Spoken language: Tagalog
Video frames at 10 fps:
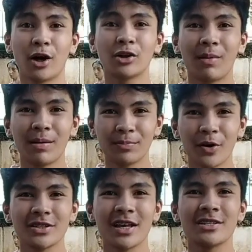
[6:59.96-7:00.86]
ako naman
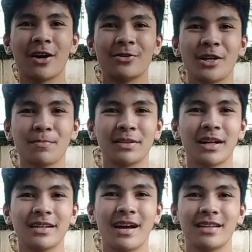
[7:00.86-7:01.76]
po si SR Joy
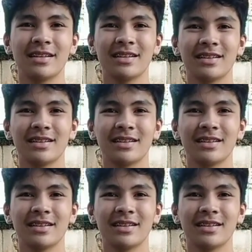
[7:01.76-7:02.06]
Padalyan